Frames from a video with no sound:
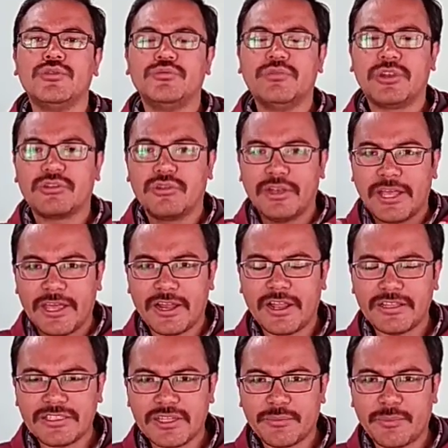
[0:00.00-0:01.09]
बिल्कुल
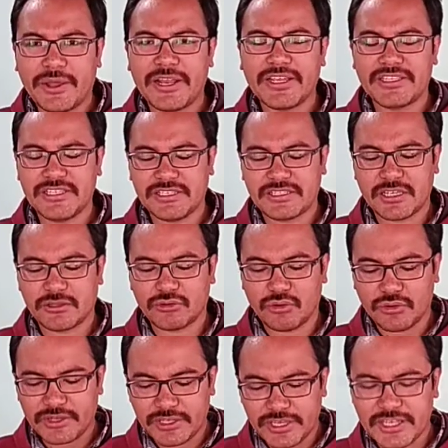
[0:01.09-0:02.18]
हैरान से परे चीज था तो
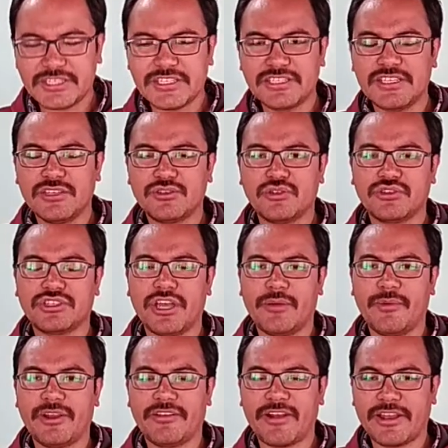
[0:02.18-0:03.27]
ये चीजें सोच के
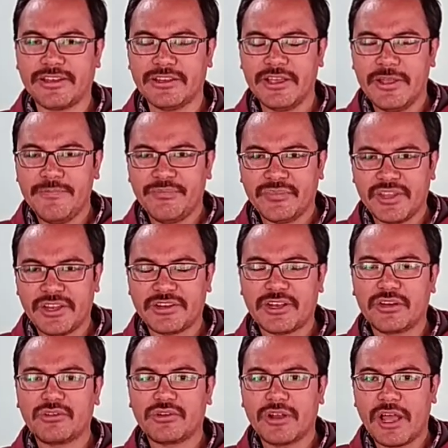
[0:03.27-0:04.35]
हमारा राइट
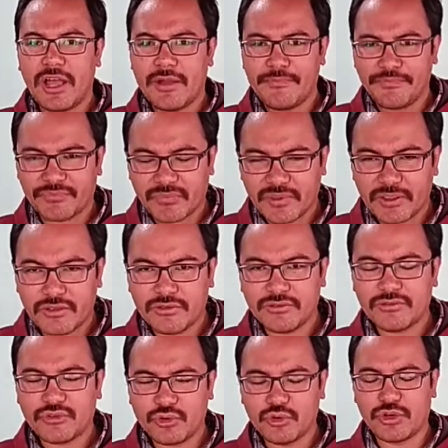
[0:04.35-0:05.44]
नरेटर थोड़ा
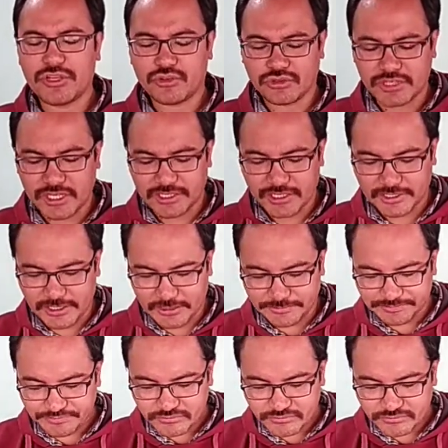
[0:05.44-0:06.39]
क्यूरियस हम्म, हो जाता था